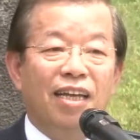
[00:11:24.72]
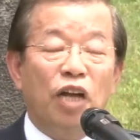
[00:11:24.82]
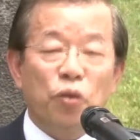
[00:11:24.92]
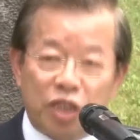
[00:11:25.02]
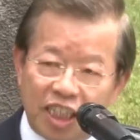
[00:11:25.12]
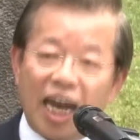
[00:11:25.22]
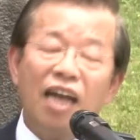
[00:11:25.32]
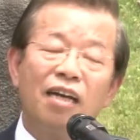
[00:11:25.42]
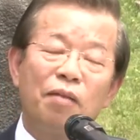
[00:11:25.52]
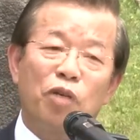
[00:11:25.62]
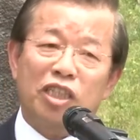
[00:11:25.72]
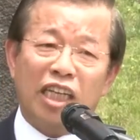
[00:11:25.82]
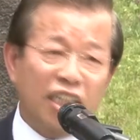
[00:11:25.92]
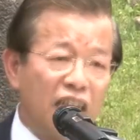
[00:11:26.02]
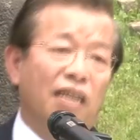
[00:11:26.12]
咱有一天活
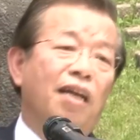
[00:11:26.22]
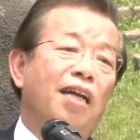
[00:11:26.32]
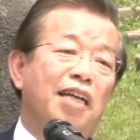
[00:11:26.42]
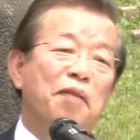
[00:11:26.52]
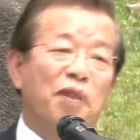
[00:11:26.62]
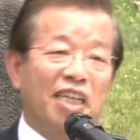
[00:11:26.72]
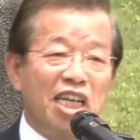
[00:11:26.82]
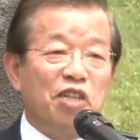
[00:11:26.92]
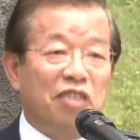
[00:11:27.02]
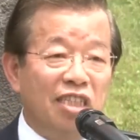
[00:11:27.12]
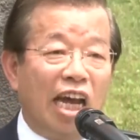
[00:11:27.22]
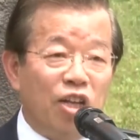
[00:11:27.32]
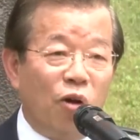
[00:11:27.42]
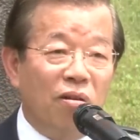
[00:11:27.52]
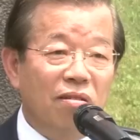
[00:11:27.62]
真紧，咱来见到郑
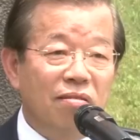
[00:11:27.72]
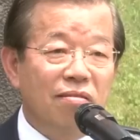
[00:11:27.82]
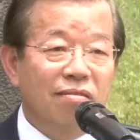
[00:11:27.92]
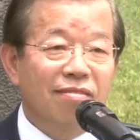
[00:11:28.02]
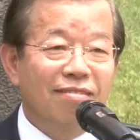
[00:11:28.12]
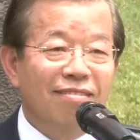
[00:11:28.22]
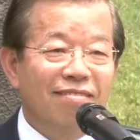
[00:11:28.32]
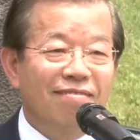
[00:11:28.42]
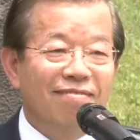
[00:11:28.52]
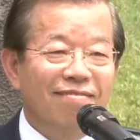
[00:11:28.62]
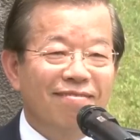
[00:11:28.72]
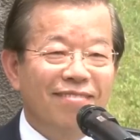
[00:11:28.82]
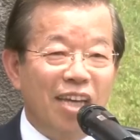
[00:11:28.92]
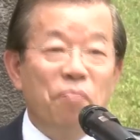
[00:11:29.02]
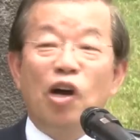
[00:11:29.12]
南榕。
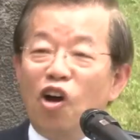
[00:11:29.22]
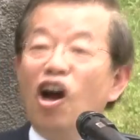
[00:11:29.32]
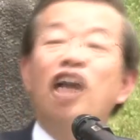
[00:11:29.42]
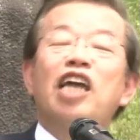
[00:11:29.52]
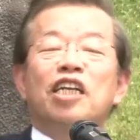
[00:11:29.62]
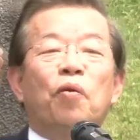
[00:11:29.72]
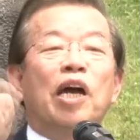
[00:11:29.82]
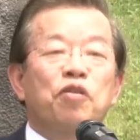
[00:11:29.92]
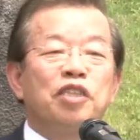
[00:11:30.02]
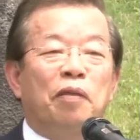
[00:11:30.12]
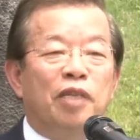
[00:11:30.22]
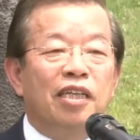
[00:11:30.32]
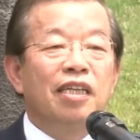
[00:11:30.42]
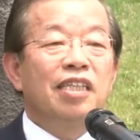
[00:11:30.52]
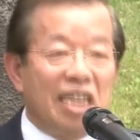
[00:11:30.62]
伊问讲啊，当你活去几十
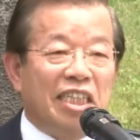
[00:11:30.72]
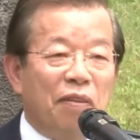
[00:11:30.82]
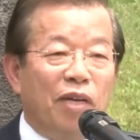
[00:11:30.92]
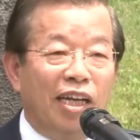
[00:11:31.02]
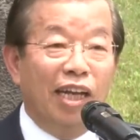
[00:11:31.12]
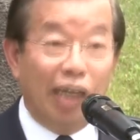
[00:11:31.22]
年，做啥物？